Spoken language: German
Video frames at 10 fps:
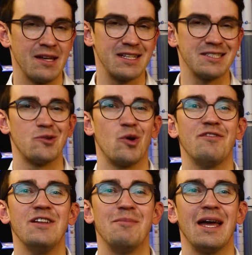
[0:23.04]
Das und noch
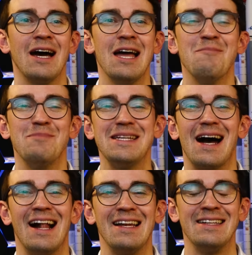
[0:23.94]
viel mehr mit
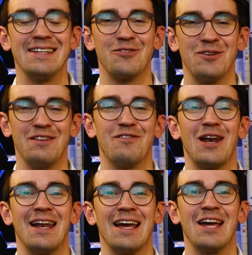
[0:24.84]
allen Hintergründen in
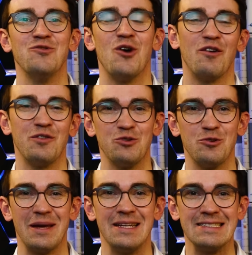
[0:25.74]
voller Länge nur auf
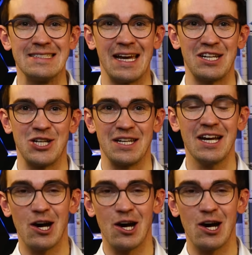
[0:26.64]
YouTube in den Senkrechtstarter